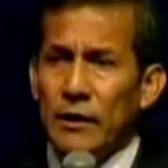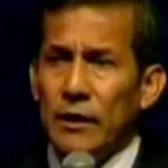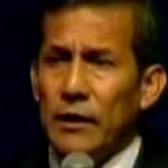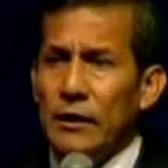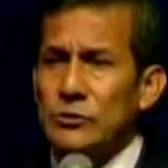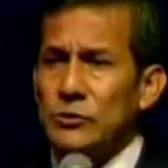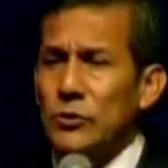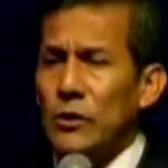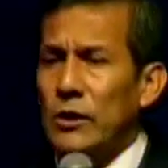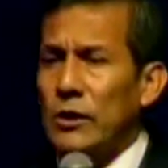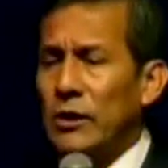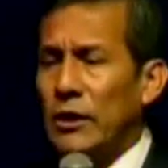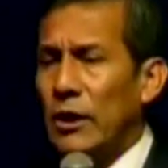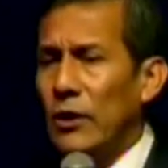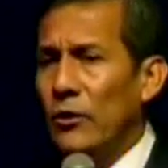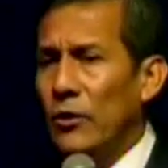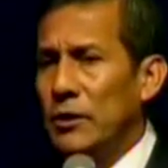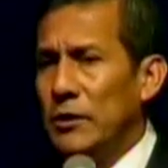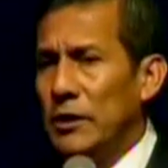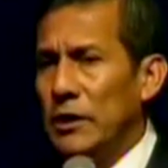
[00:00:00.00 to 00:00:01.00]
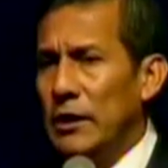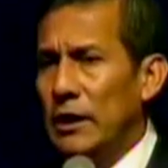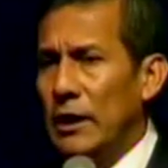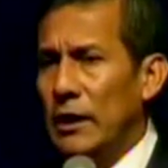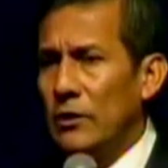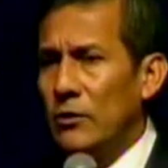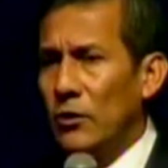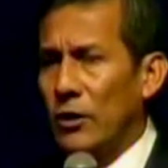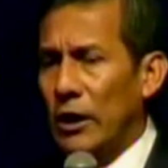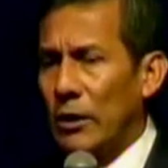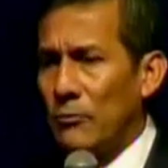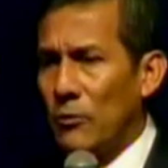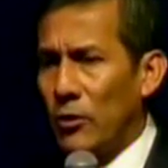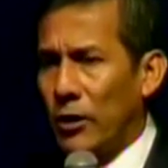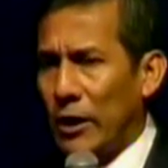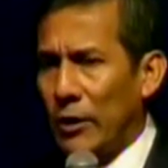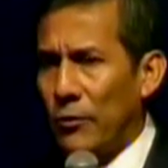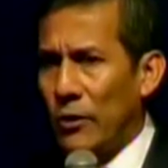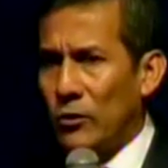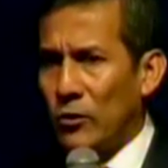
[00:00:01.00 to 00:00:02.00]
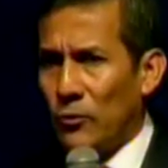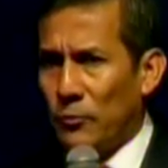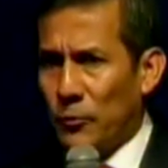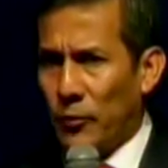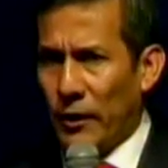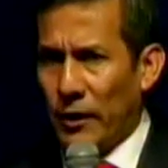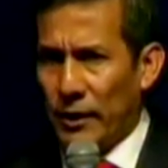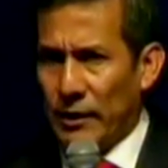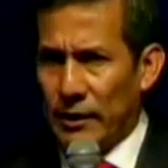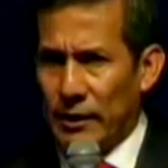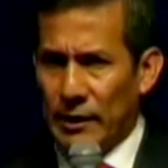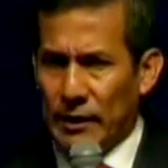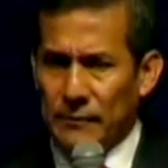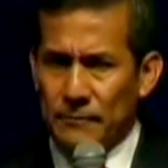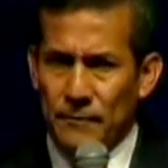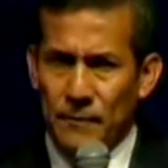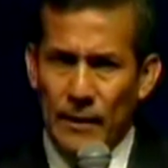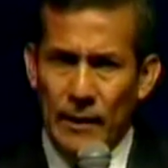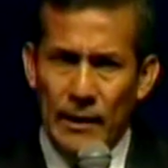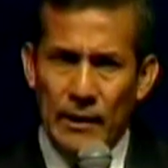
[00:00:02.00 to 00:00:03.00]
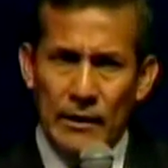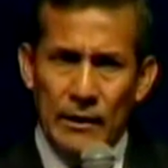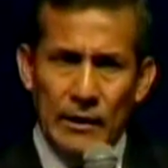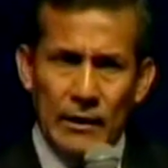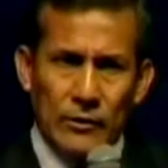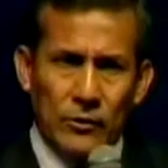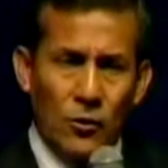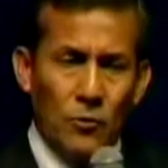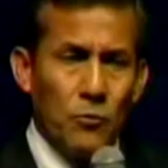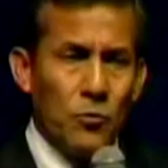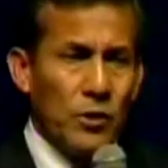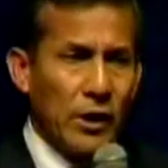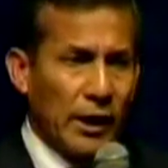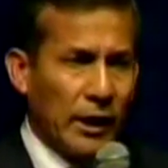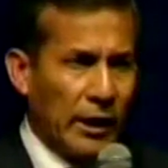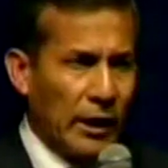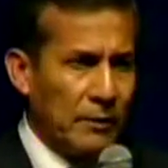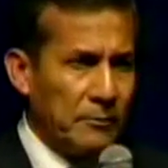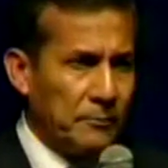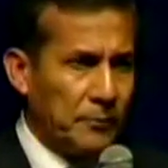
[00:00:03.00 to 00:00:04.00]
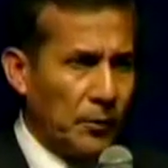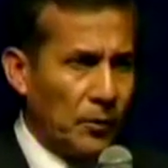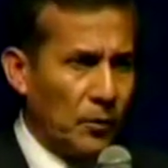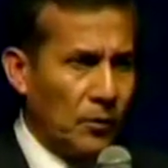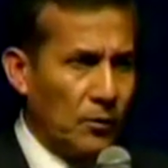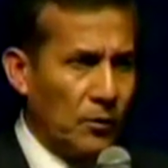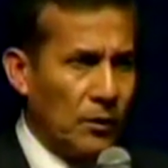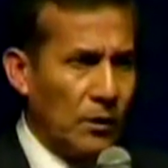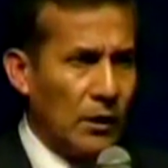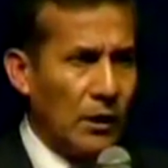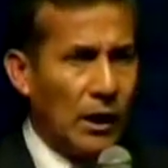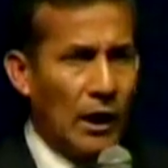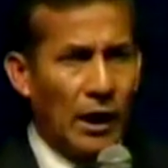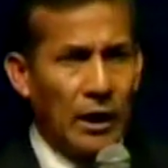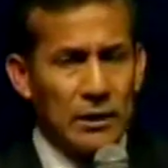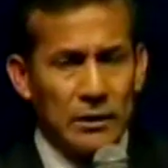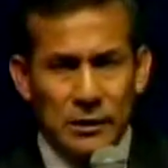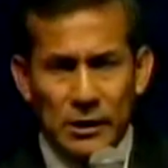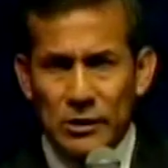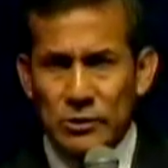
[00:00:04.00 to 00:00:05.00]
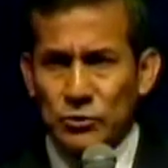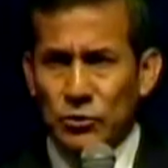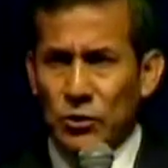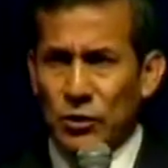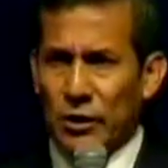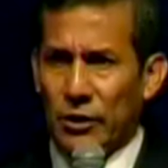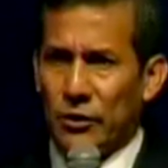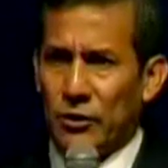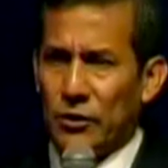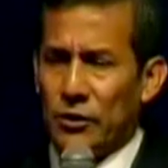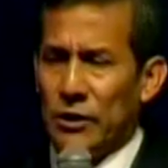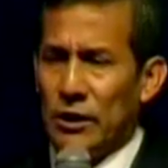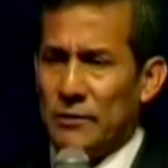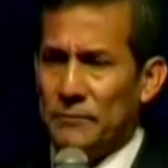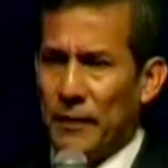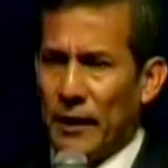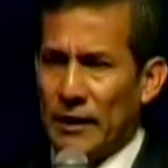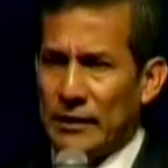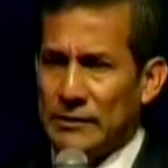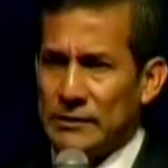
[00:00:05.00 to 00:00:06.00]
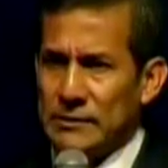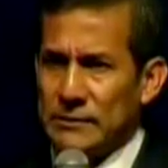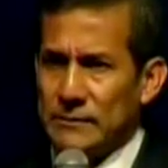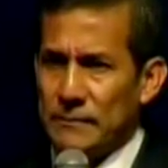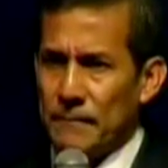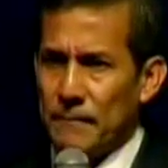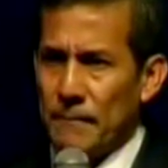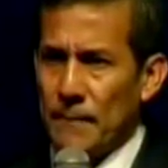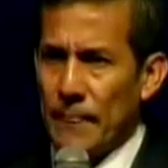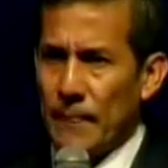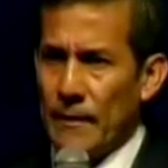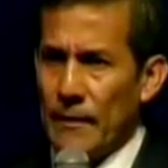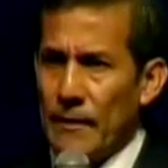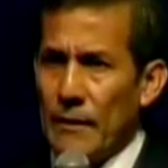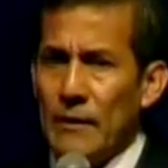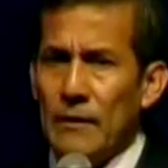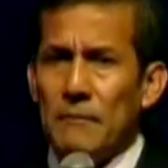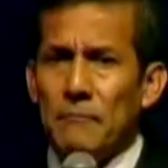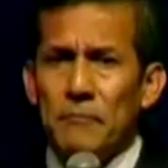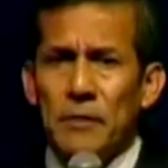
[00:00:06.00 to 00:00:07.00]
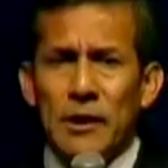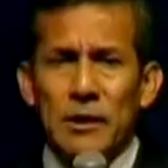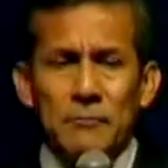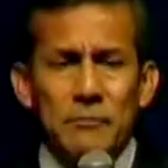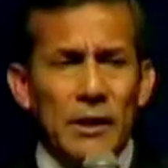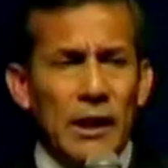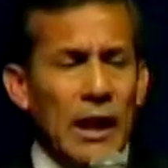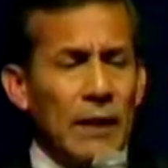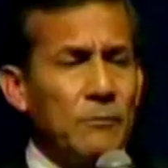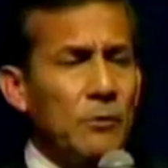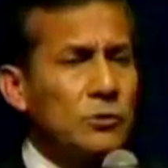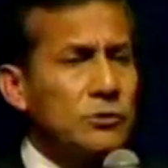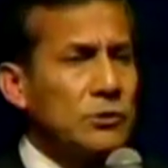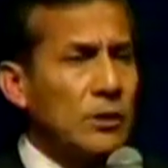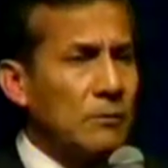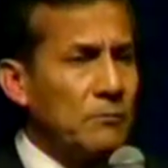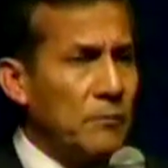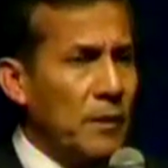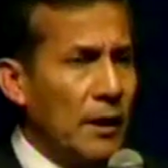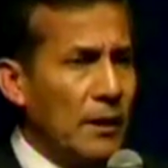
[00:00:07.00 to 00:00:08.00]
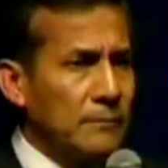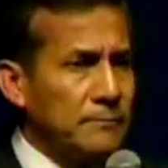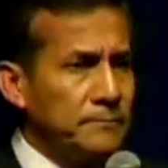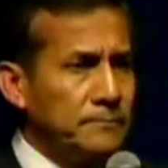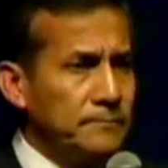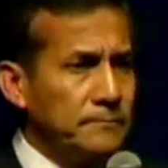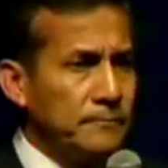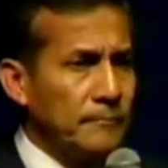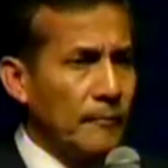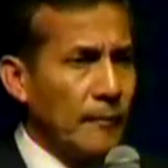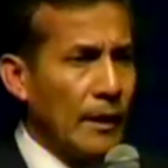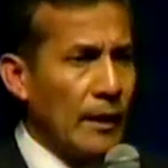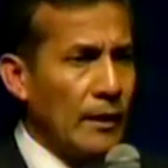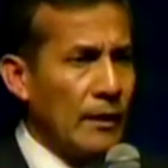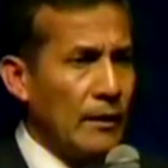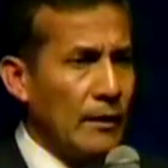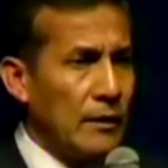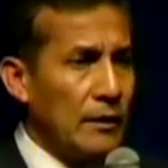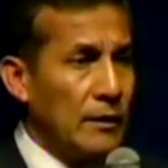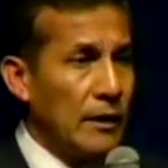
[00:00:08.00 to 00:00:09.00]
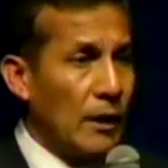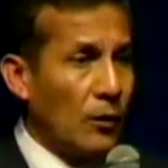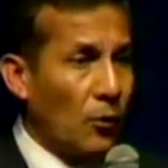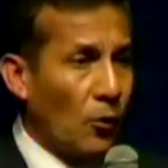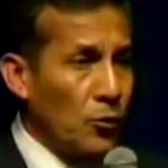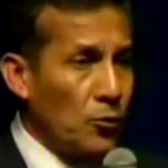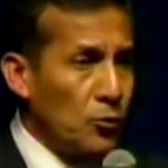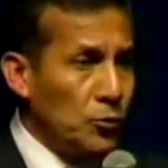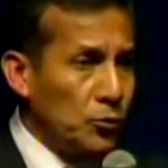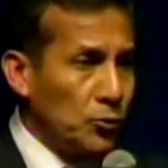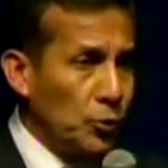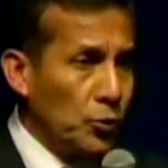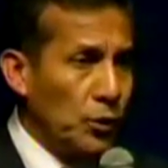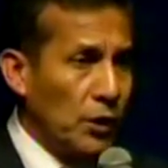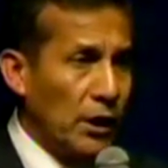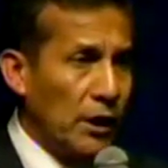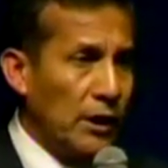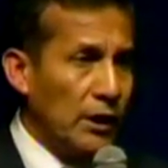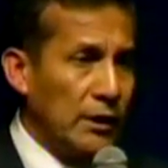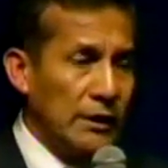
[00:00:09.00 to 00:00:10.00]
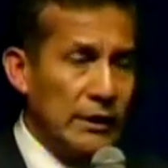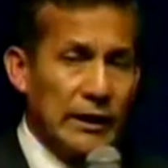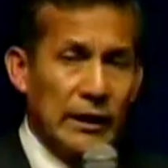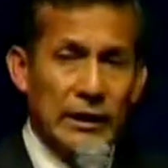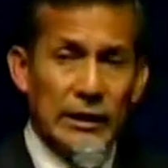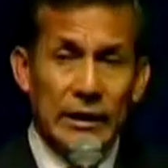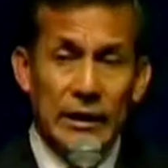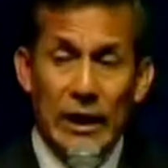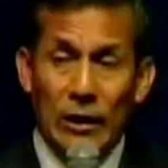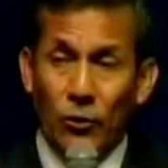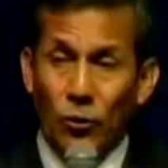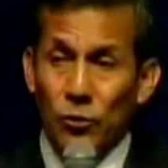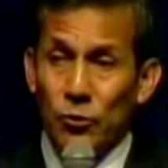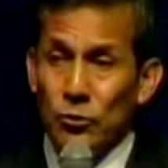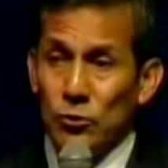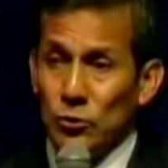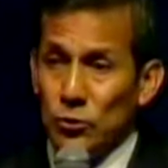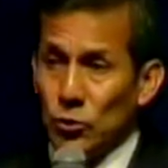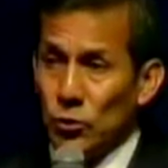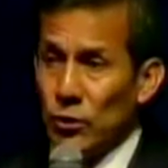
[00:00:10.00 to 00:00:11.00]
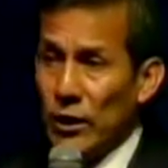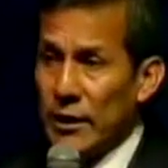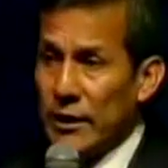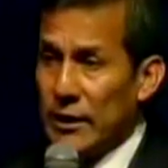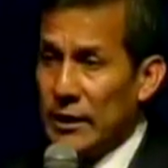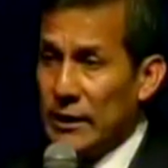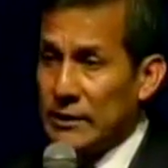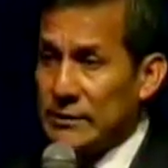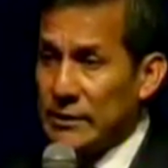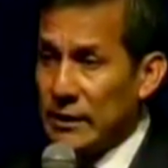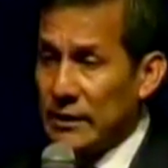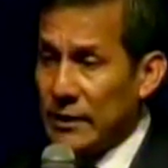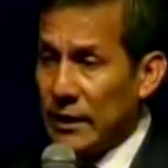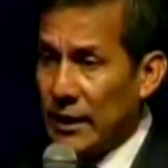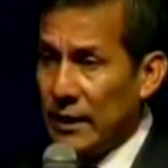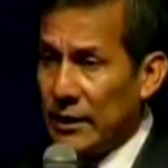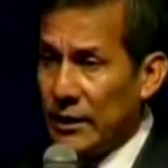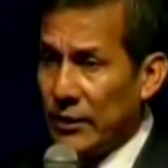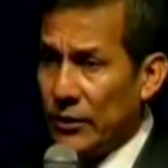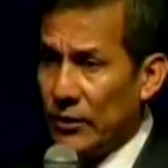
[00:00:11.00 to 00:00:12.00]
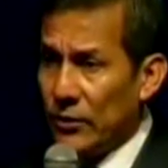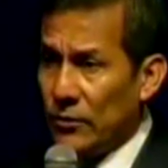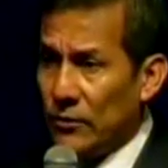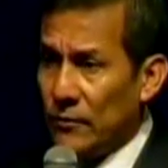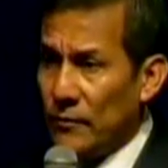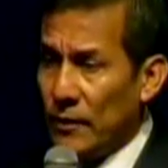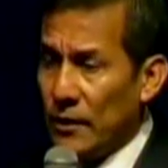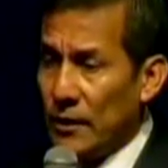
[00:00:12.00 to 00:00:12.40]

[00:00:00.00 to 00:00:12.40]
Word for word: Eso es, creo, hoy día lo que Moquegua nos puede dar como un ejemplo al resto de regiones del país. Miramos también la coyuntura y el escenario